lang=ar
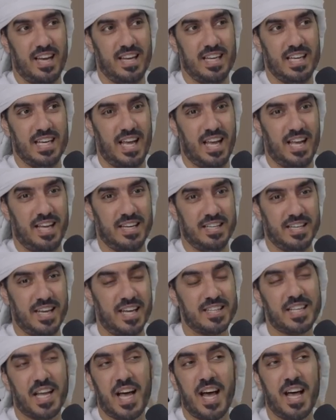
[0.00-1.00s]
يعني
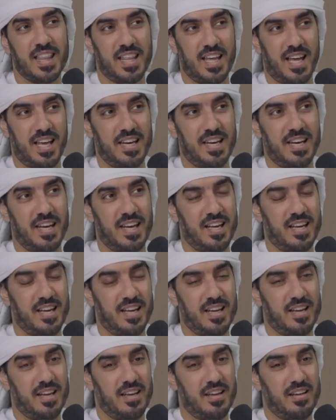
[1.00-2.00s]
اتغاضى عنها
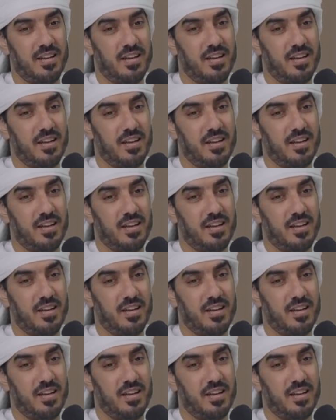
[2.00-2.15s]
م.